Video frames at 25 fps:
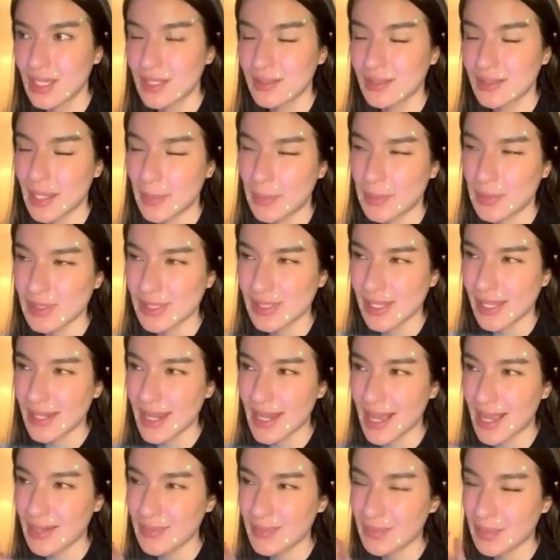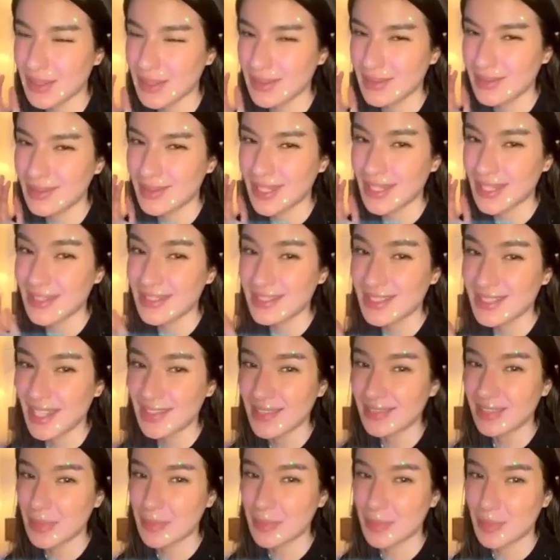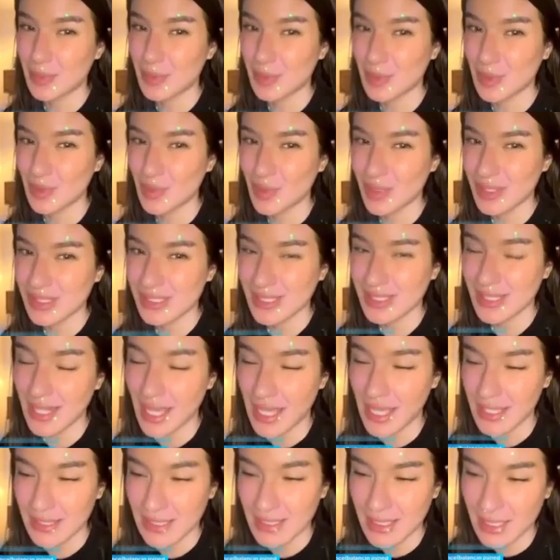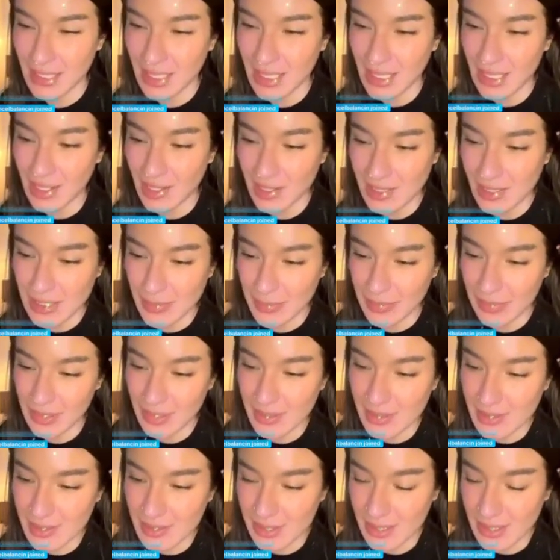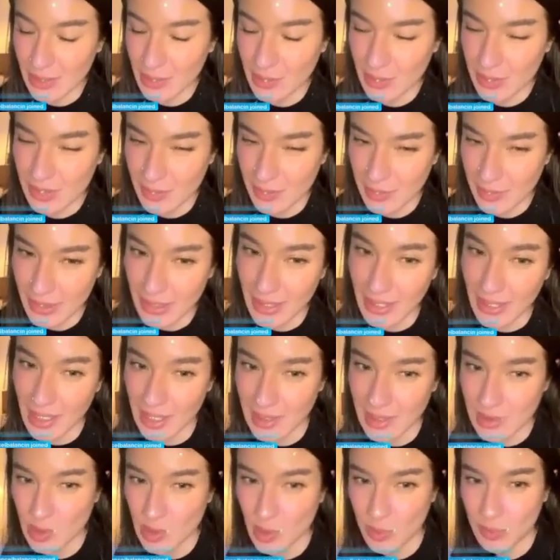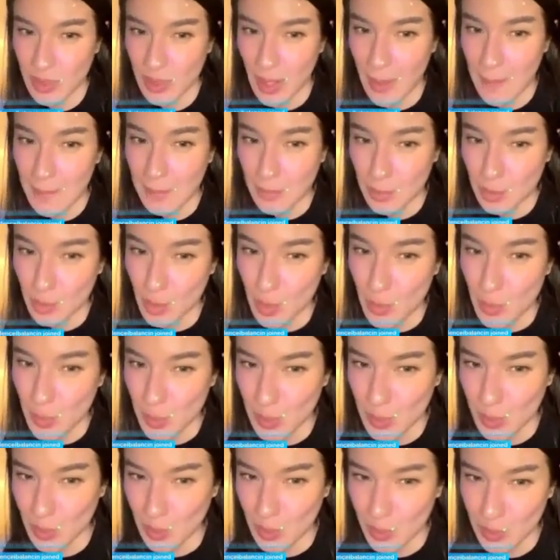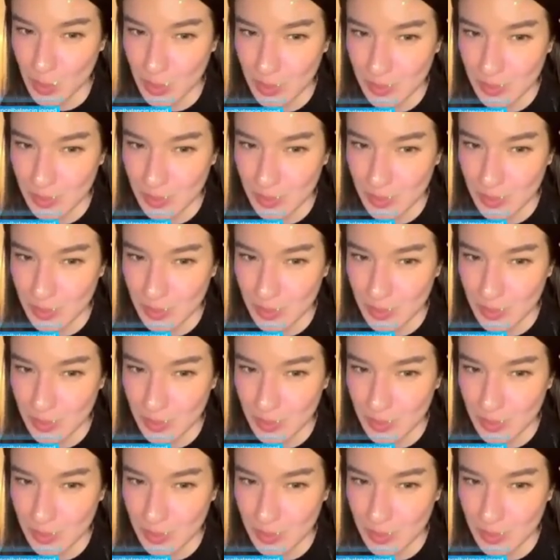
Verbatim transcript: tapos kailangan pandalin sa Antipolo kasi lahat ng hospitals dito sa Manila sobrang punong-puno.